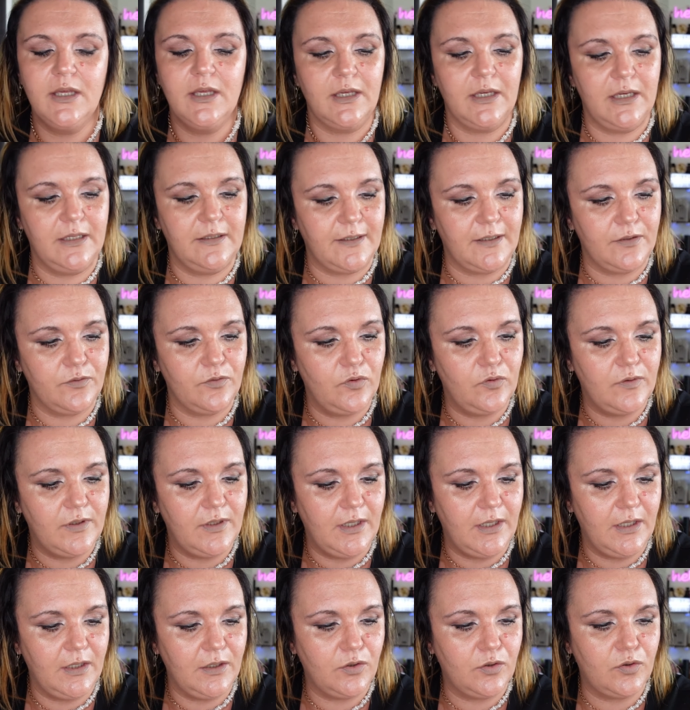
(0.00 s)
Étant
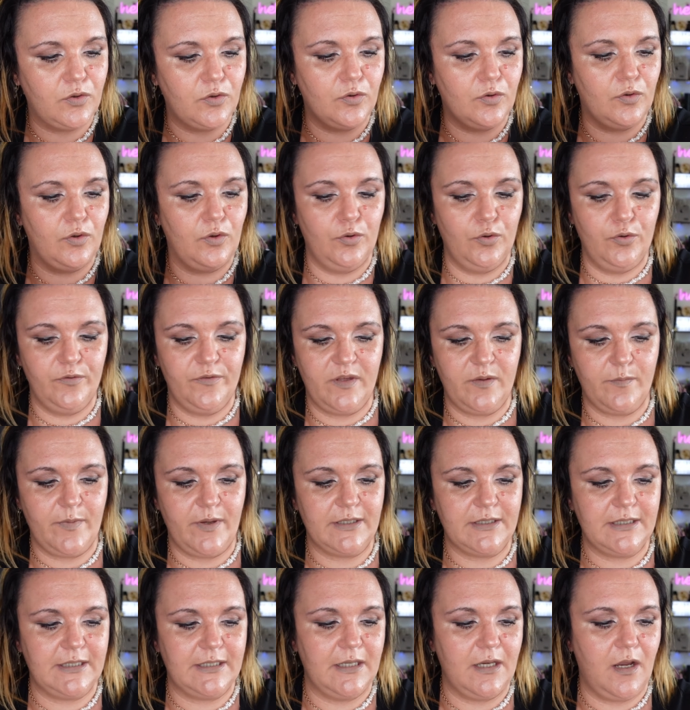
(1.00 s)
donné que le
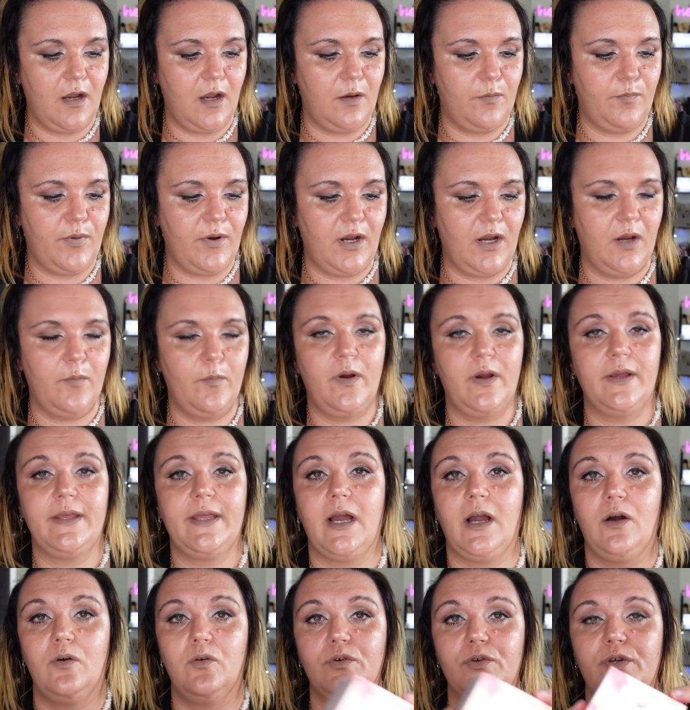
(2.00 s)
démaquillant, apparemment, il n'y
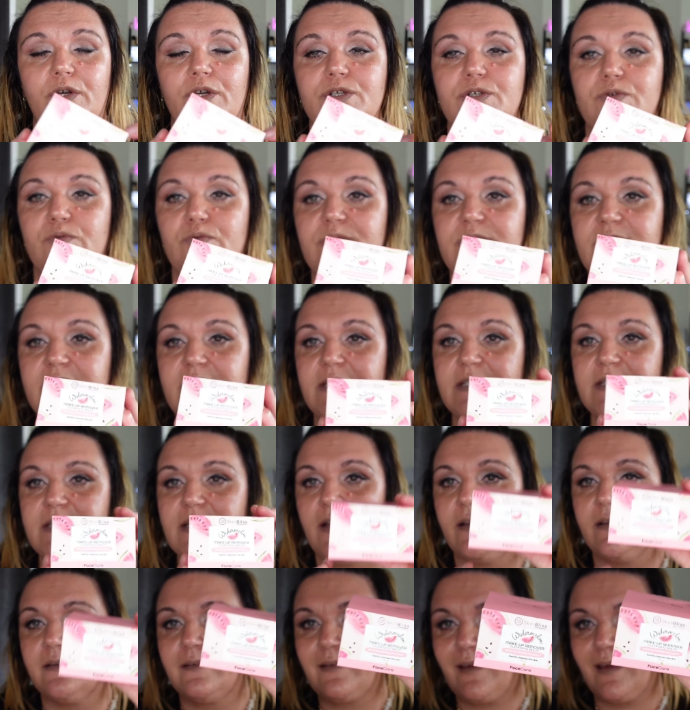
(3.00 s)
a aucun souci. C'est
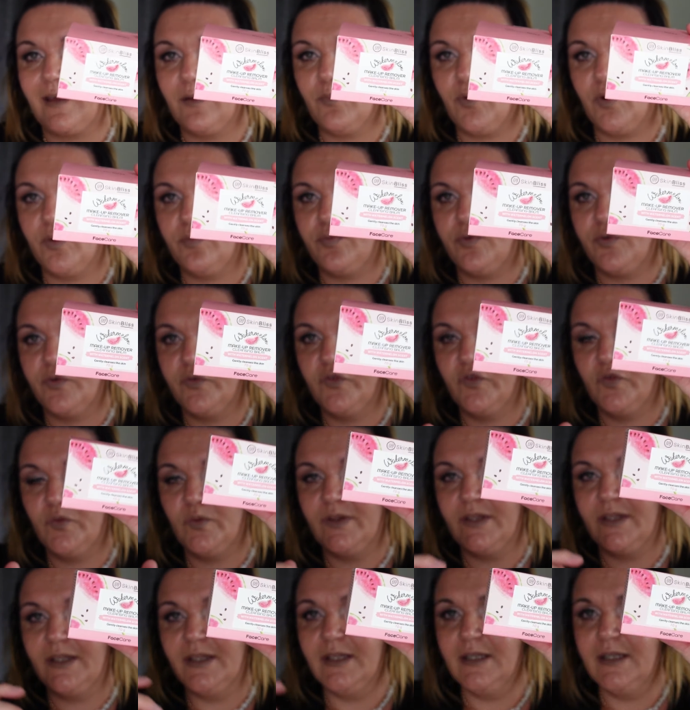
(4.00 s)
un très bon
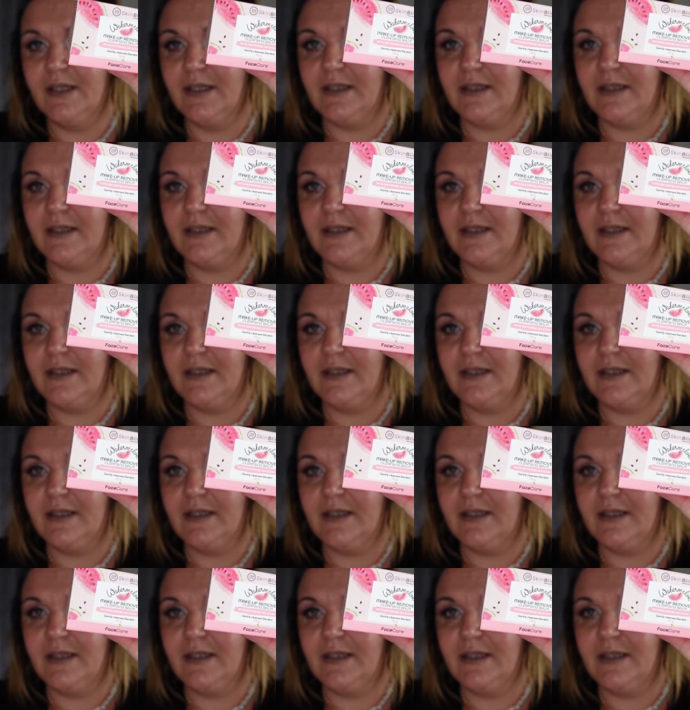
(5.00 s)
produit.